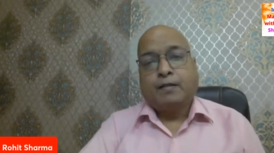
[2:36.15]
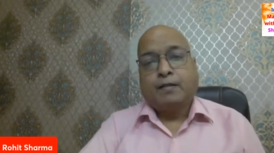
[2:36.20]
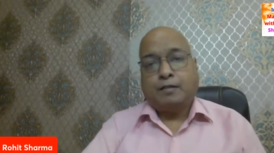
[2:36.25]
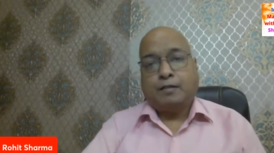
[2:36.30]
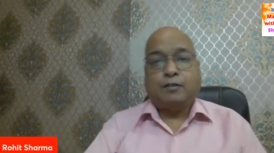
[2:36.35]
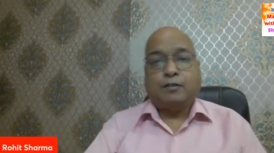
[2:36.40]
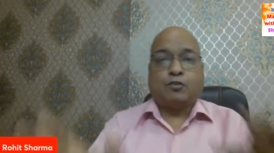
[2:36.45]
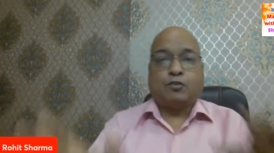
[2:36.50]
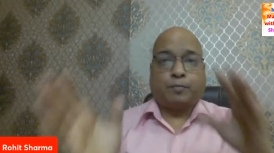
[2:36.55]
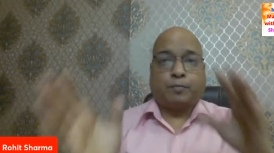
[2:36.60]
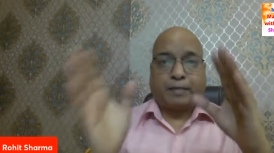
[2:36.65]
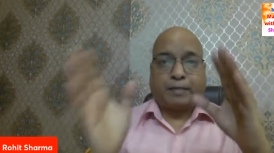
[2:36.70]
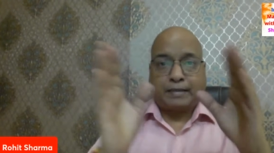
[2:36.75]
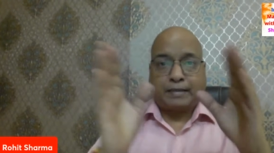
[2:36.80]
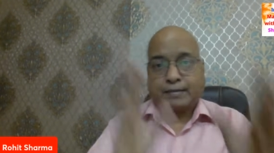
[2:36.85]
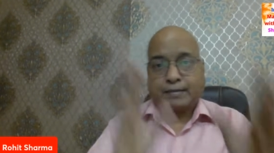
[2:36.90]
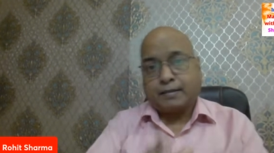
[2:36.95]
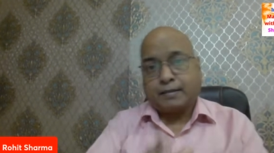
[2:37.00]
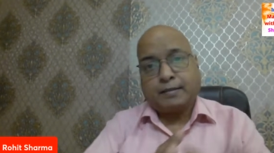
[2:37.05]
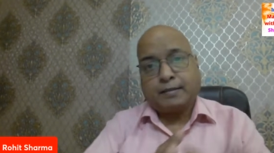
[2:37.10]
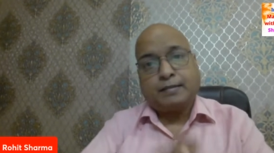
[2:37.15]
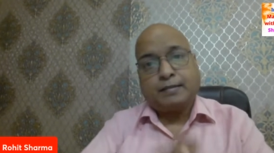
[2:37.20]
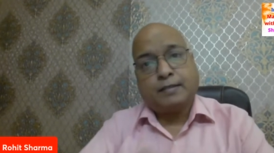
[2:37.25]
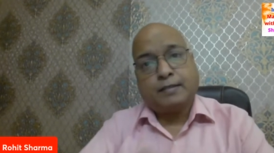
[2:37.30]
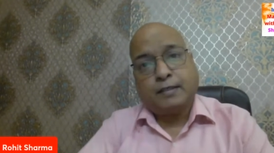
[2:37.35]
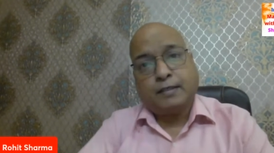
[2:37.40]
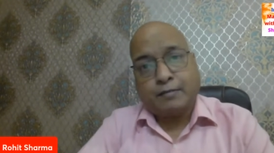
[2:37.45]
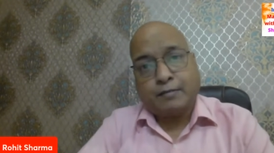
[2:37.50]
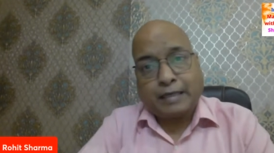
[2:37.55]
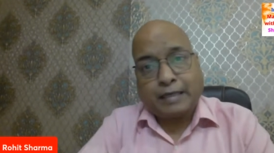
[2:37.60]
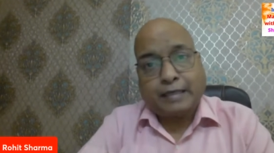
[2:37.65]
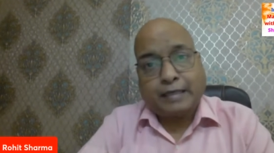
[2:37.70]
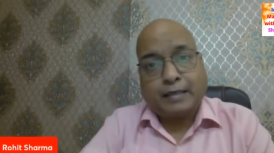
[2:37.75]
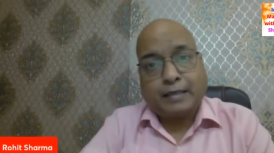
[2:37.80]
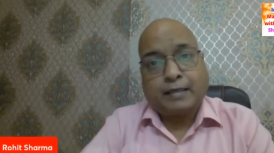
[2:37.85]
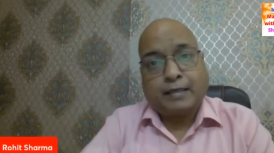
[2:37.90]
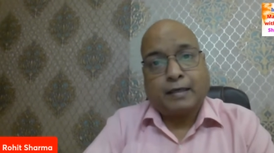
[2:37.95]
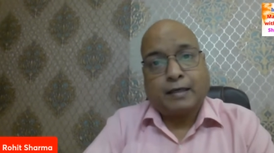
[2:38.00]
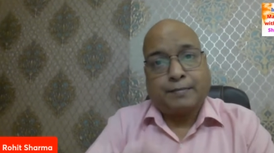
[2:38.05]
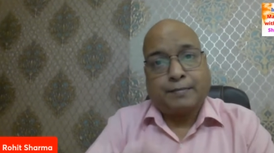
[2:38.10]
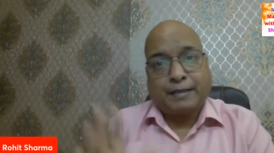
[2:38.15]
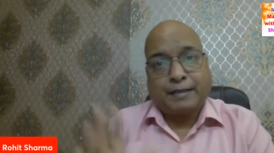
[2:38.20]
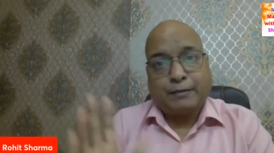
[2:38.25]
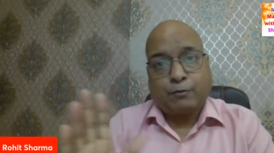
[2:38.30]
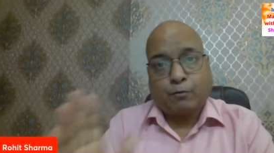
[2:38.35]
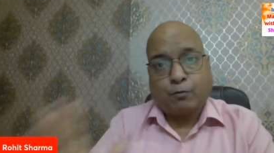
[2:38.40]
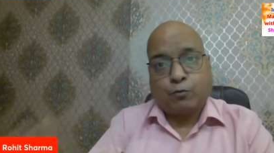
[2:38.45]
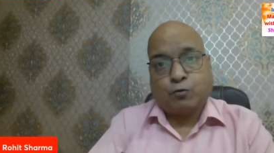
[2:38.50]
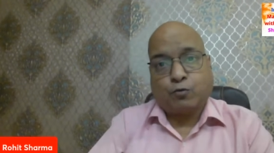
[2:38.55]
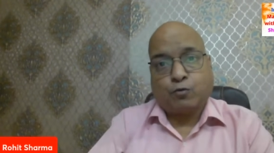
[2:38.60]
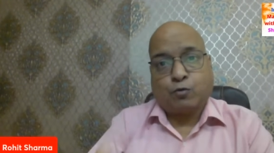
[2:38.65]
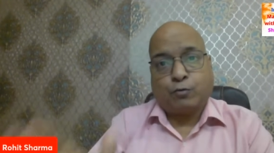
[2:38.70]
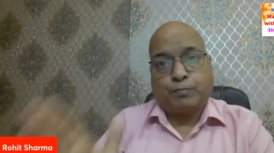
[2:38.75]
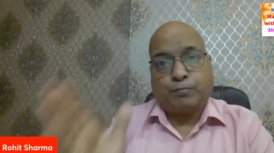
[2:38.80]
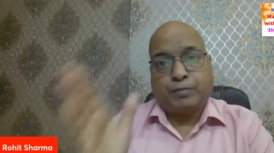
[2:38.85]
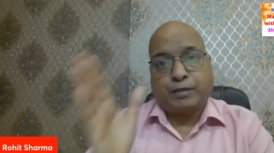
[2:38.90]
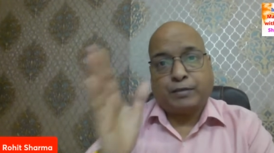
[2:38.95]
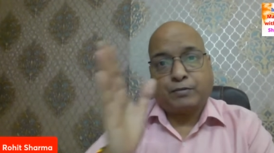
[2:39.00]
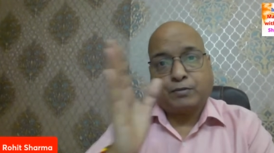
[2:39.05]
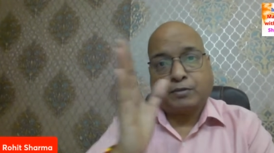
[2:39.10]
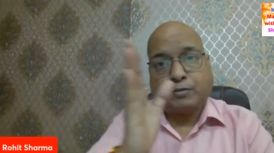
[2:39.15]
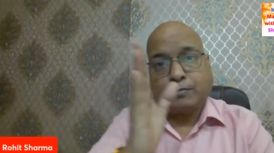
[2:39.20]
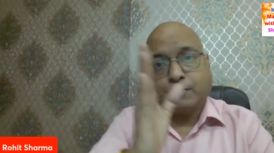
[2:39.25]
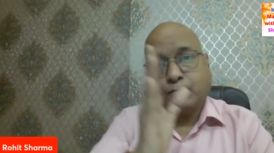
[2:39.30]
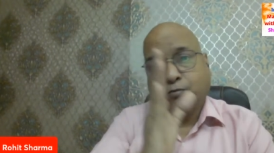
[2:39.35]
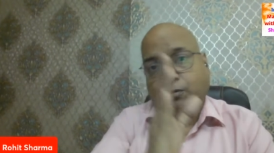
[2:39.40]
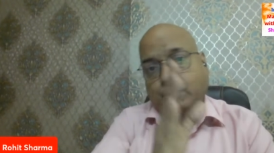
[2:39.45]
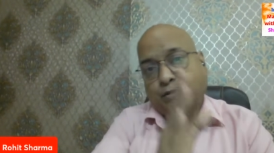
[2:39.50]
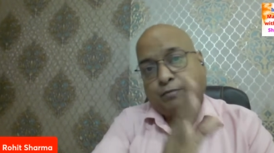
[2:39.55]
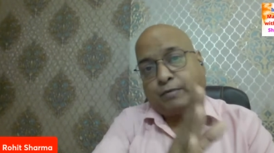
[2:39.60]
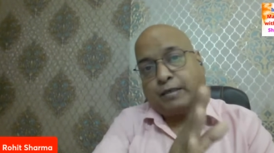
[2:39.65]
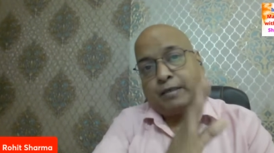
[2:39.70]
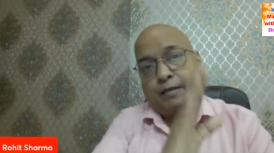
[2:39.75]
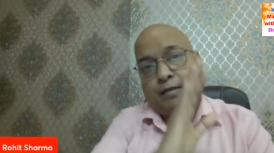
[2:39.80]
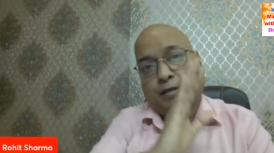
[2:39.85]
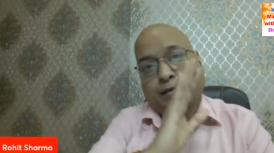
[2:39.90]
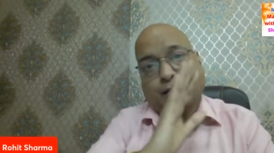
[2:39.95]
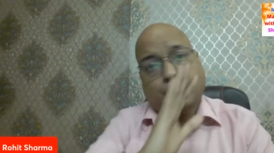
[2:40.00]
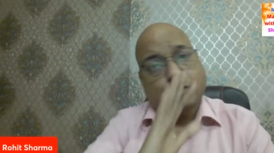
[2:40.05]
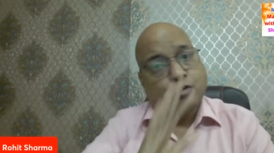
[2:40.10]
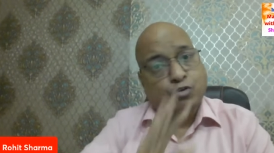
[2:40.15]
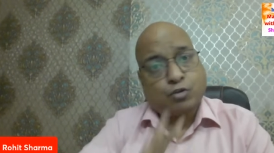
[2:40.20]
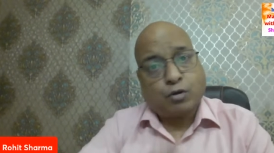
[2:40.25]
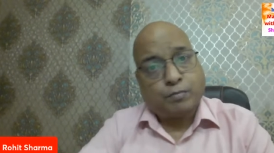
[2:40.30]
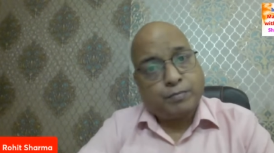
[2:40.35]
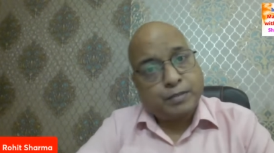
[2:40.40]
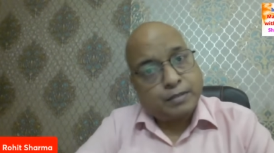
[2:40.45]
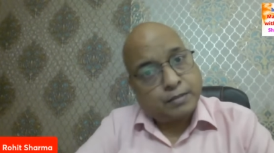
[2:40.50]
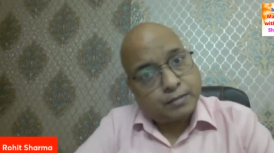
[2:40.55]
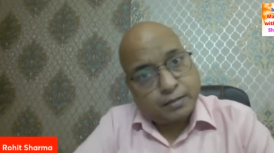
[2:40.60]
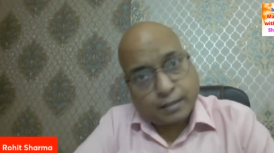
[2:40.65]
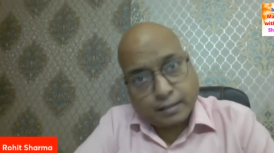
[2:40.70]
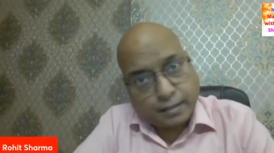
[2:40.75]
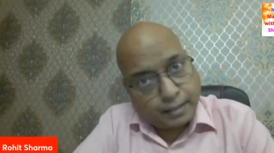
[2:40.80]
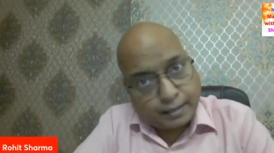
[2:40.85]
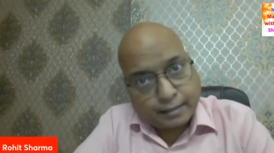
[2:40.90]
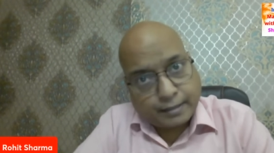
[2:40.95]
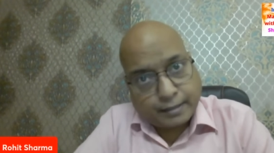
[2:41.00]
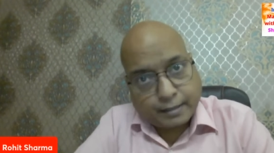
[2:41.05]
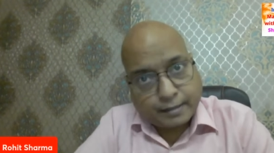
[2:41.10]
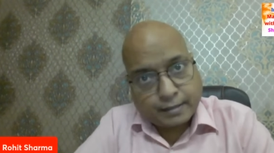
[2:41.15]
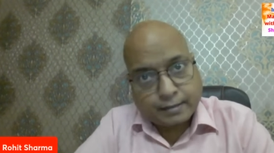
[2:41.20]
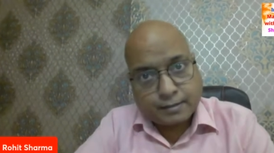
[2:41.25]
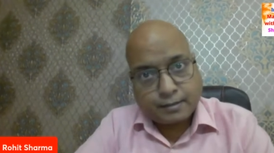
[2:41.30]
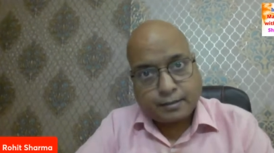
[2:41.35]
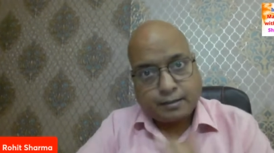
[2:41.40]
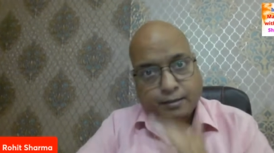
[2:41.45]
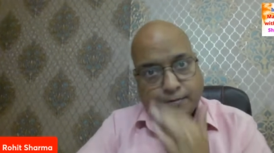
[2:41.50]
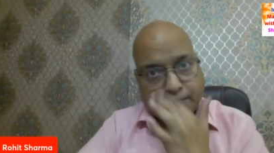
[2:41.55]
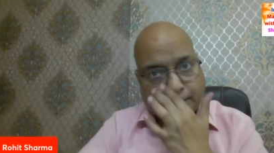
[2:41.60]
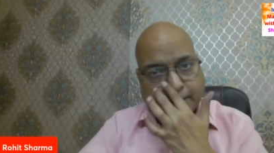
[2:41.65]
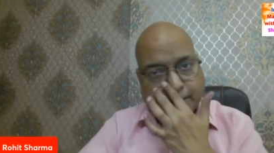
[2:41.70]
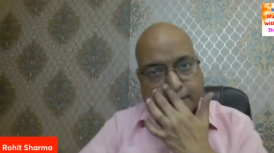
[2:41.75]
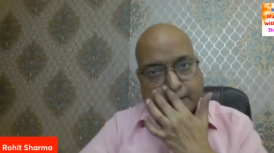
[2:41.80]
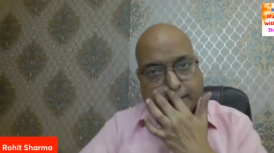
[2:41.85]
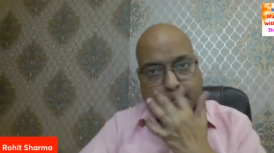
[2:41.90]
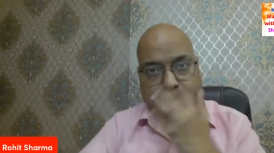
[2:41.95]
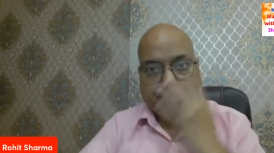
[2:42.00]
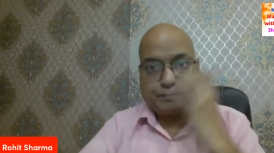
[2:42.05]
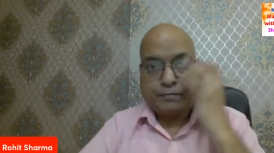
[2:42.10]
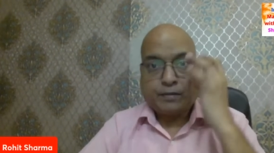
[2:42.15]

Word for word: तीन दिन से डिवाइड करने के बाद उसको फिर उसके बाद वो डिवाइड करेगा चौबीस से घंटे की जीडीपी आ जाएगी